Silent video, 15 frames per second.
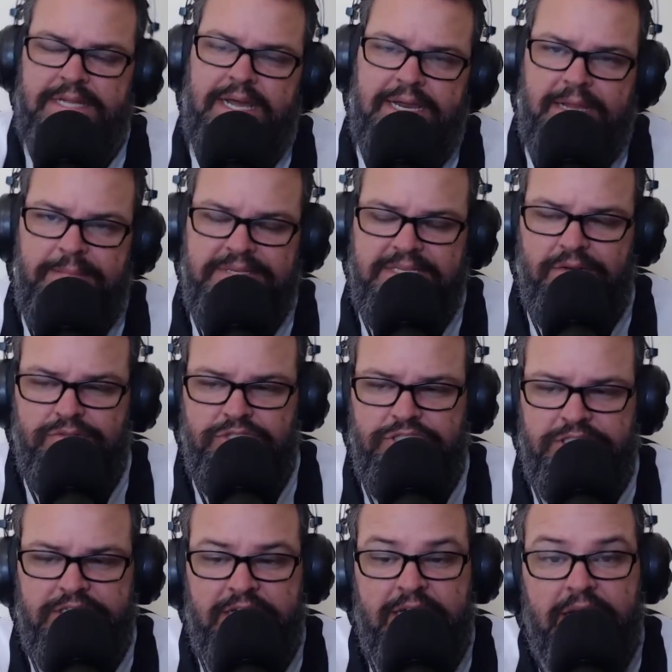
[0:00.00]
da Arábia
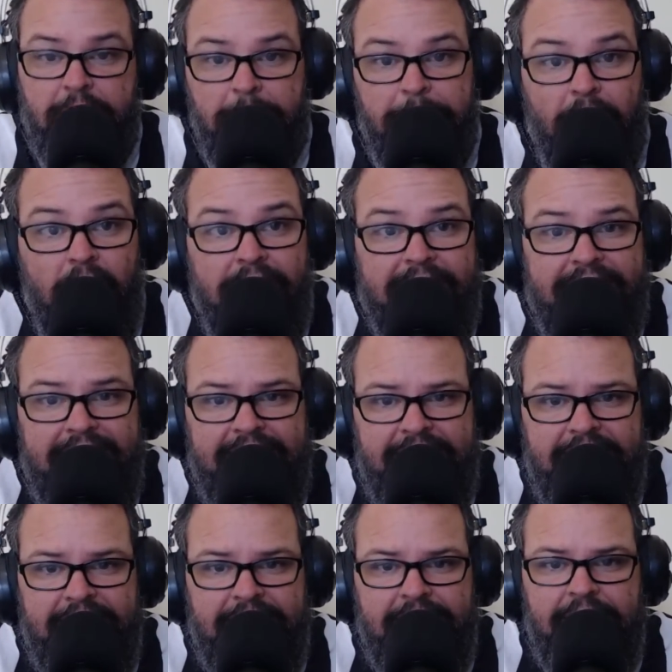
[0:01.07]
Saudita,
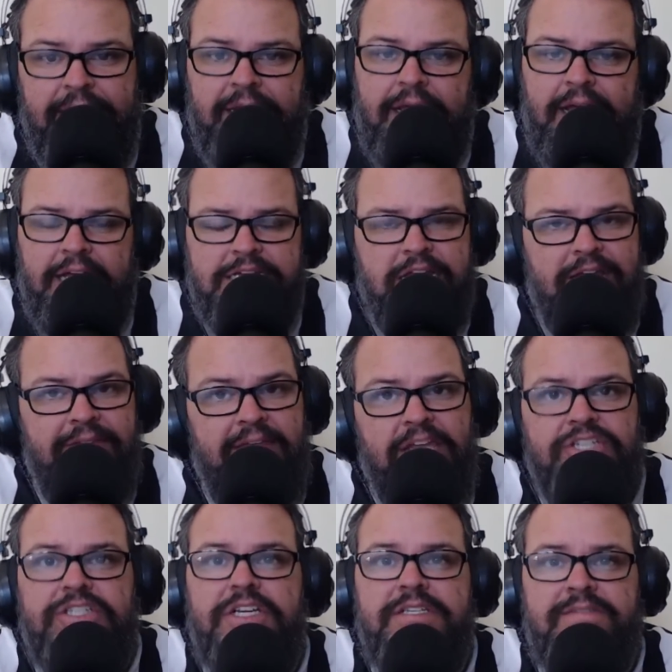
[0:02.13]
porém a
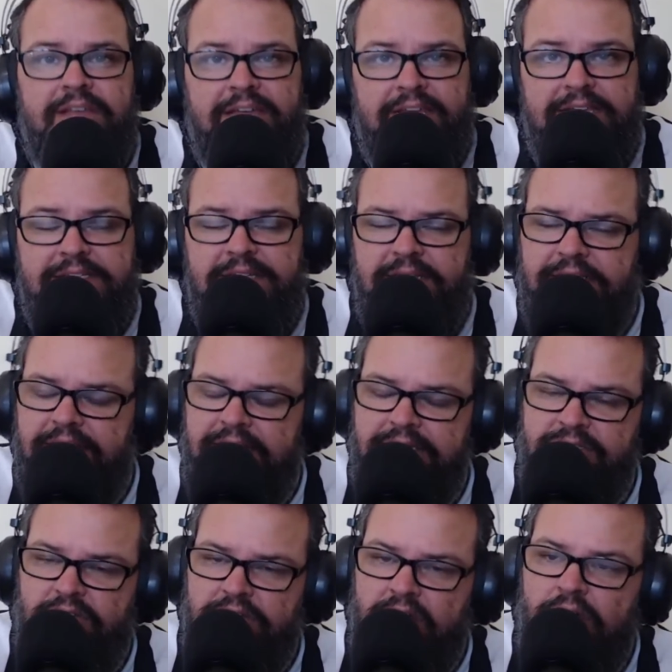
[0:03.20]
janela de transferência
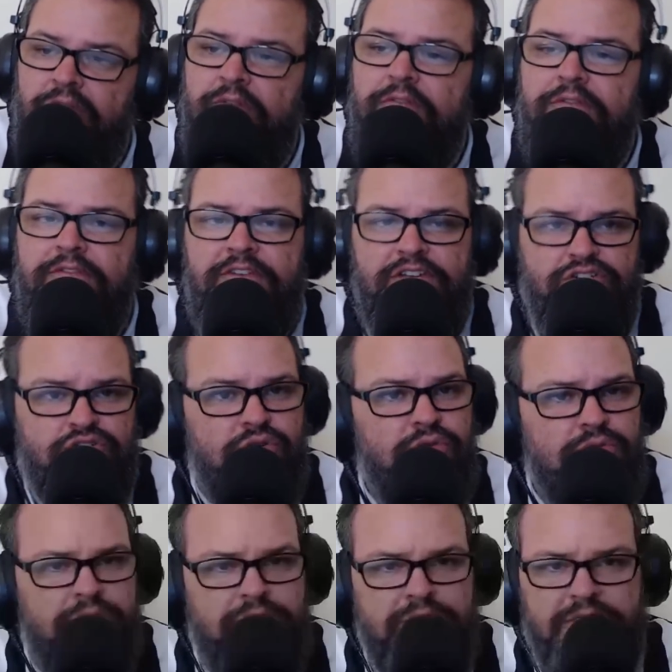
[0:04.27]
internacional
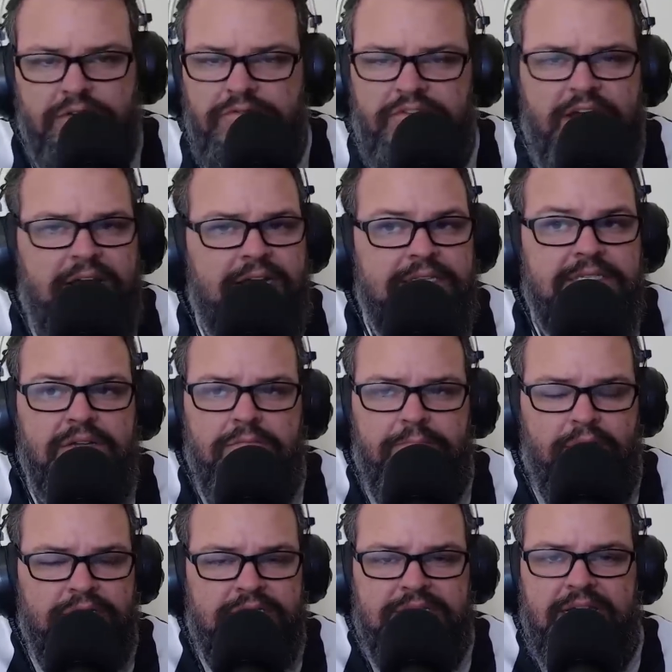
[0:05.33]
fechou. Então Vargas não
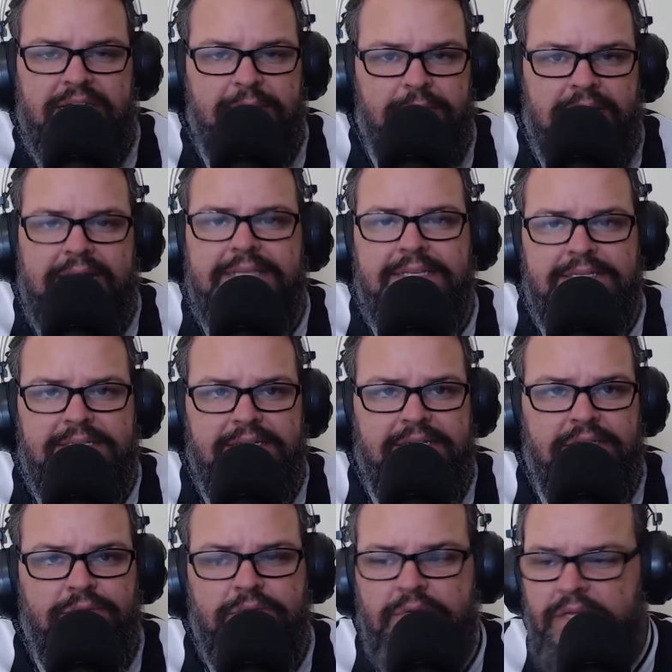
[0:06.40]
pode sair mais esse
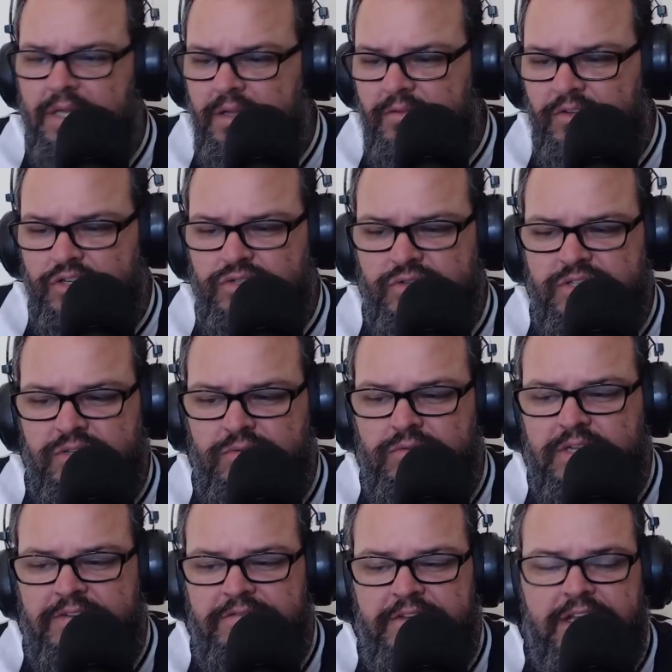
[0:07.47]
ano. Fechou
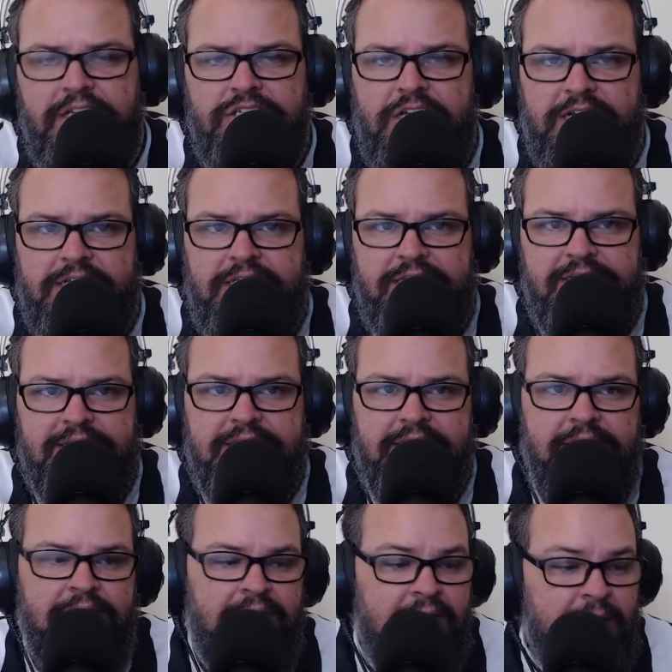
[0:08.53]
segunda-feira, dia
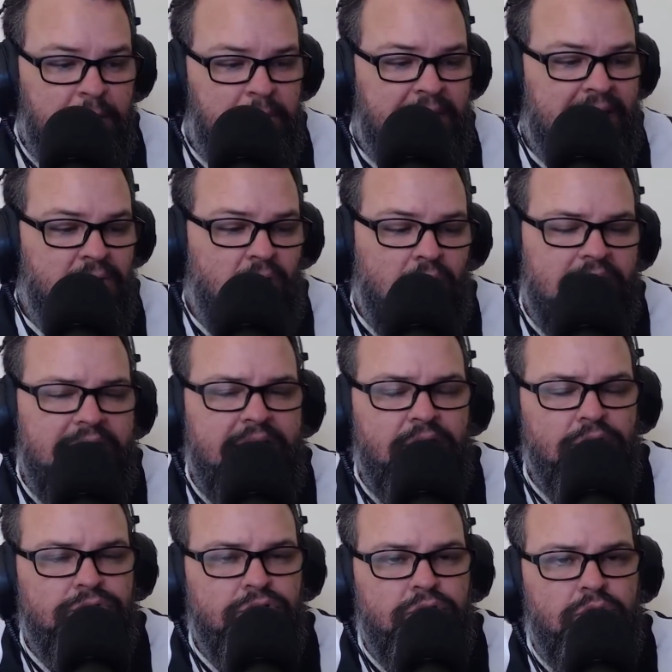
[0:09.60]
15. Para qualquer
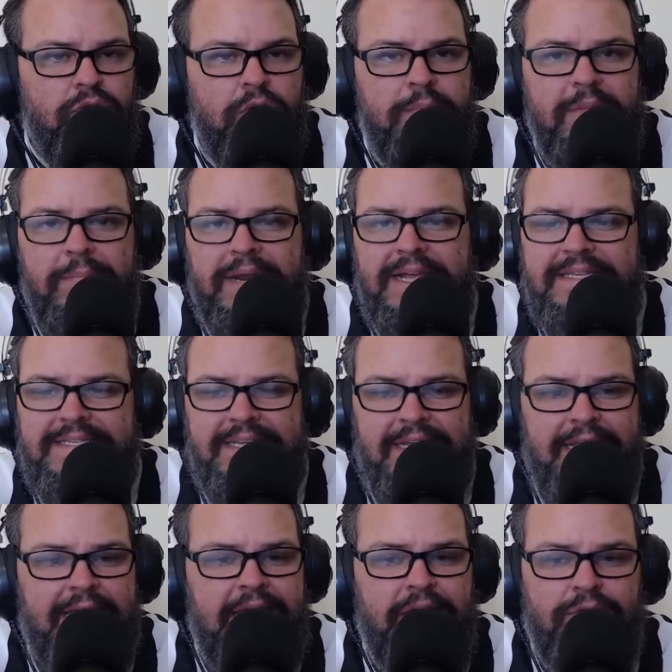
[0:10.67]
outro clube
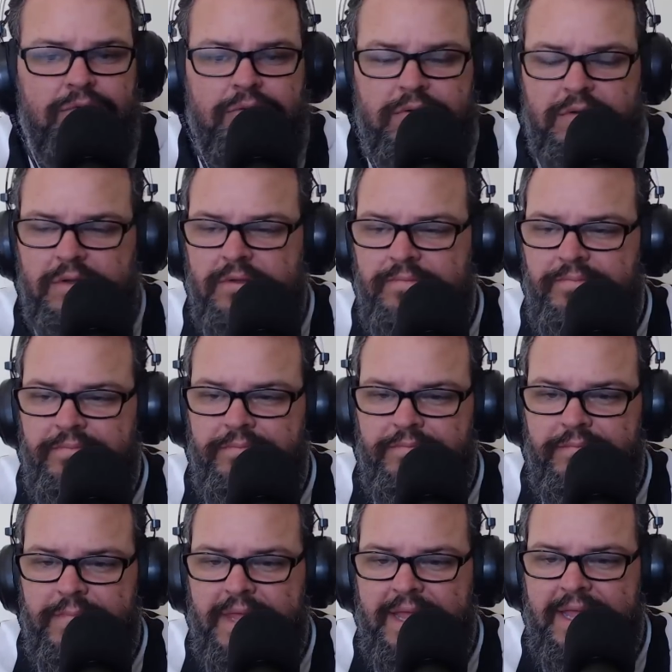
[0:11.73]
brasileiro,
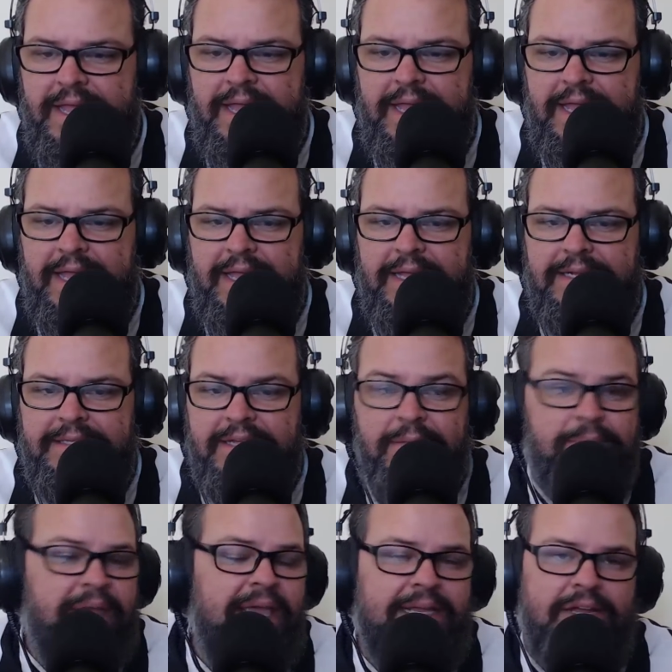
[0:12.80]
é, ele
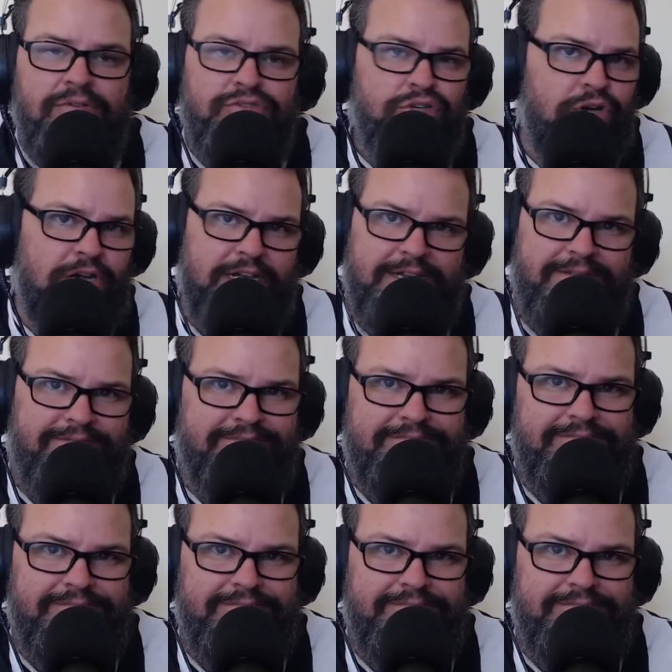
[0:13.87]
também não joga